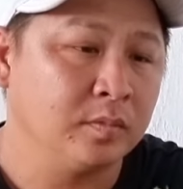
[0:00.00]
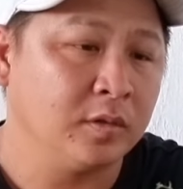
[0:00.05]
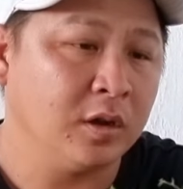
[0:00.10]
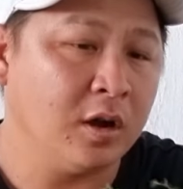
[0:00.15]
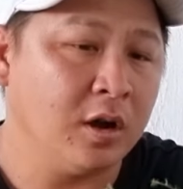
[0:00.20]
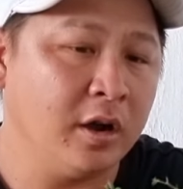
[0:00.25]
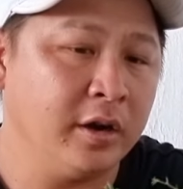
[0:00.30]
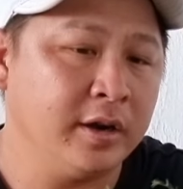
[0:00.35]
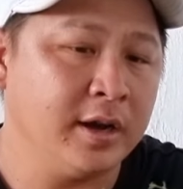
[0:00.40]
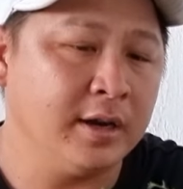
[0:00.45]

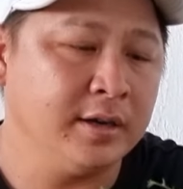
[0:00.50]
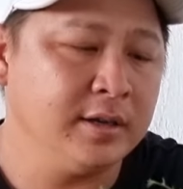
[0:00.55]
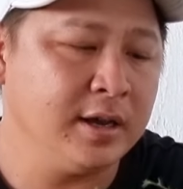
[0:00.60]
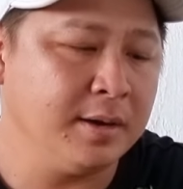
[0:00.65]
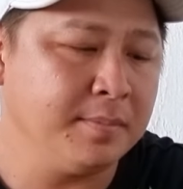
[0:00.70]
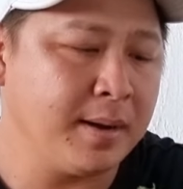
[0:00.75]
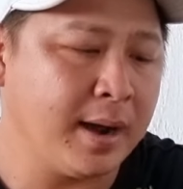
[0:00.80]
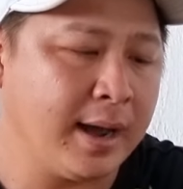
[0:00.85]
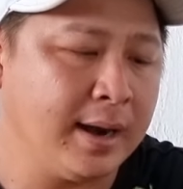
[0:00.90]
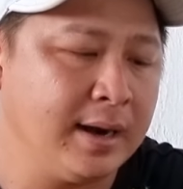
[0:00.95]
Rồi đến với
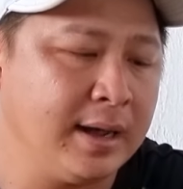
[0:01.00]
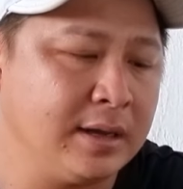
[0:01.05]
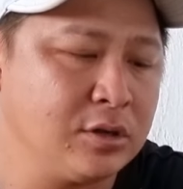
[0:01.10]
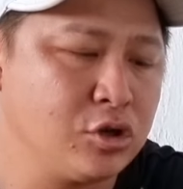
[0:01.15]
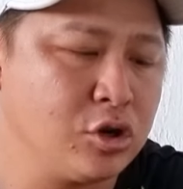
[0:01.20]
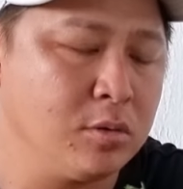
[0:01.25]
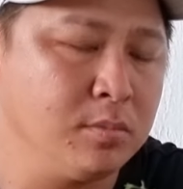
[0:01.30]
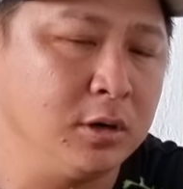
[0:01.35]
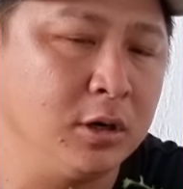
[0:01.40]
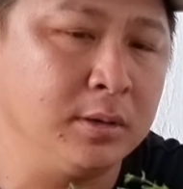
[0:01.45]
mã là
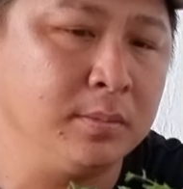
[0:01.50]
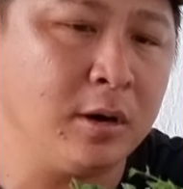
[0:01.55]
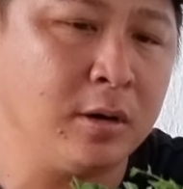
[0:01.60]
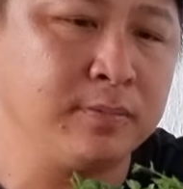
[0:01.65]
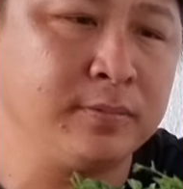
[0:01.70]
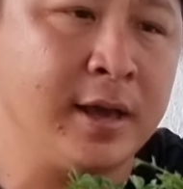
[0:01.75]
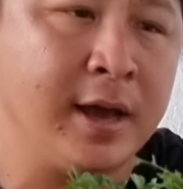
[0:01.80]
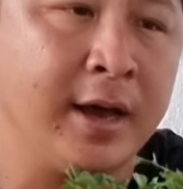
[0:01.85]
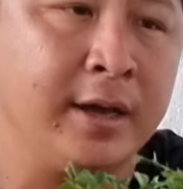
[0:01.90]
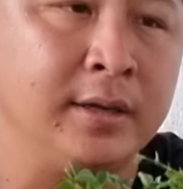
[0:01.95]
số mười một
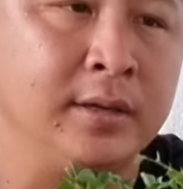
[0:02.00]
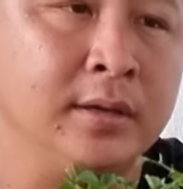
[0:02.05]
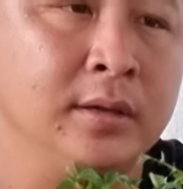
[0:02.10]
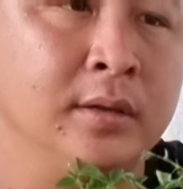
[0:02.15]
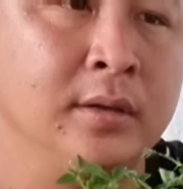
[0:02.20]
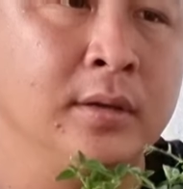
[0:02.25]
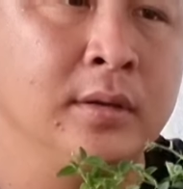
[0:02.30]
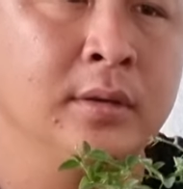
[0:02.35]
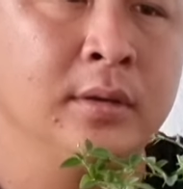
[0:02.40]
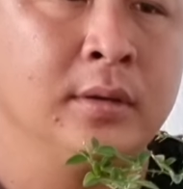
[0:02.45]
D.
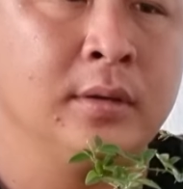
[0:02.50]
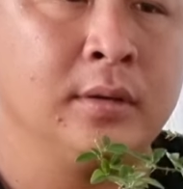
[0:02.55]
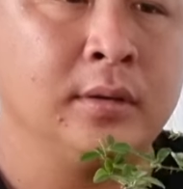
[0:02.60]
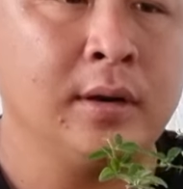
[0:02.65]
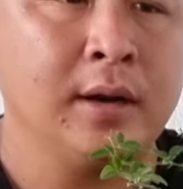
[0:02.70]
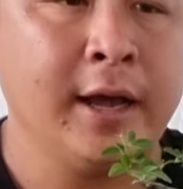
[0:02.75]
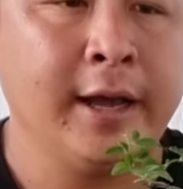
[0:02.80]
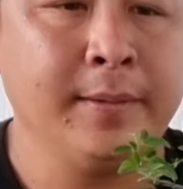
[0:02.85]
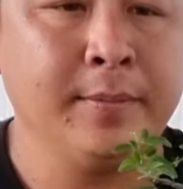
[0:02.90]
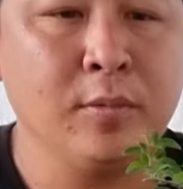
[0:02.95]

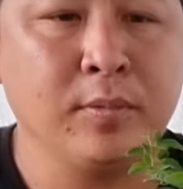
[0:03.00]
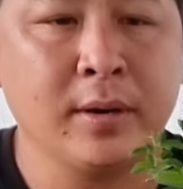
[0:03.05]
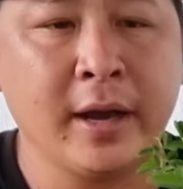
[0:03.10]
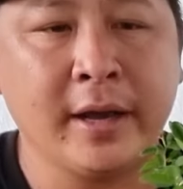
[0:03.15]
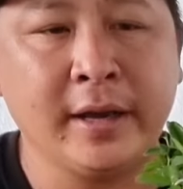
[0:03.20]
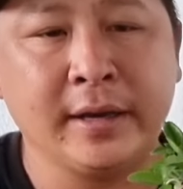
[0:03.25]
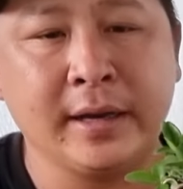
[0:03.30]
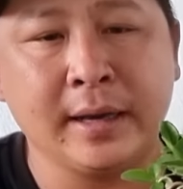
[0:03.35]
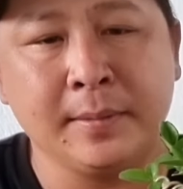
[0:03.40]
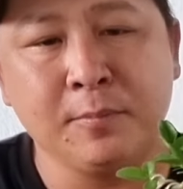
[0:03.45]
Đây, một
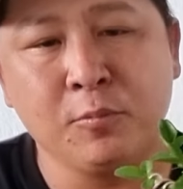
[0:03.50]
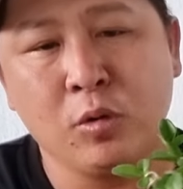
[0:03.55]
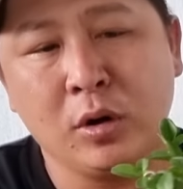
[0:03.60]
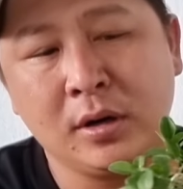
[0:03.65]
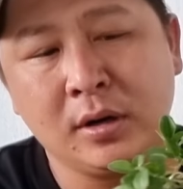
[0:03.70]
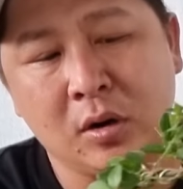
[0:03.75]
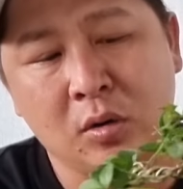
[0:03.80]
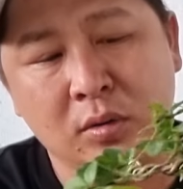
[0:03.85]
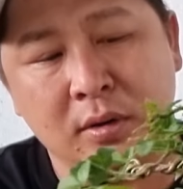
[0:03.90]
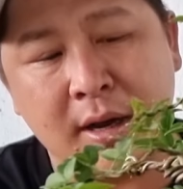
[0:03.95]
cây kim quýt
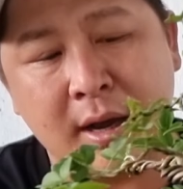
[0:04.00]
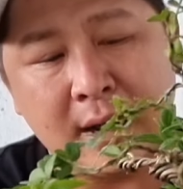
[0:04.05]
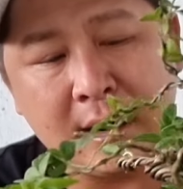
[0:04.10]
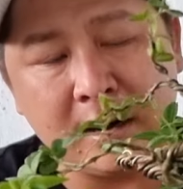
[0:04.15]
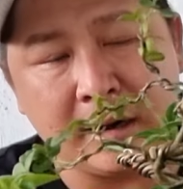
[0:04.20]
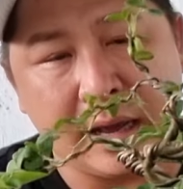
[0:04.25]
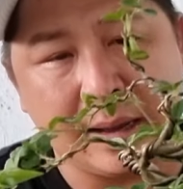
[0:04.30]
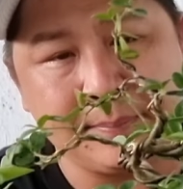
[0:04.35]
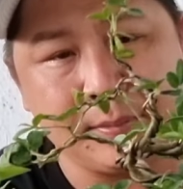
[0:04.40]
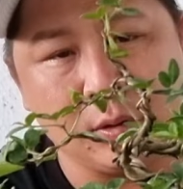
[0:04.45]
luôn, rất là
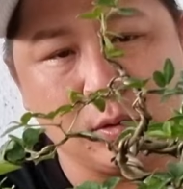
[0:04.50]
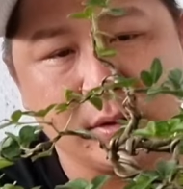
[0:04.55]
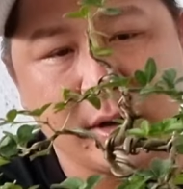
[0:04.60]
đẹp luôn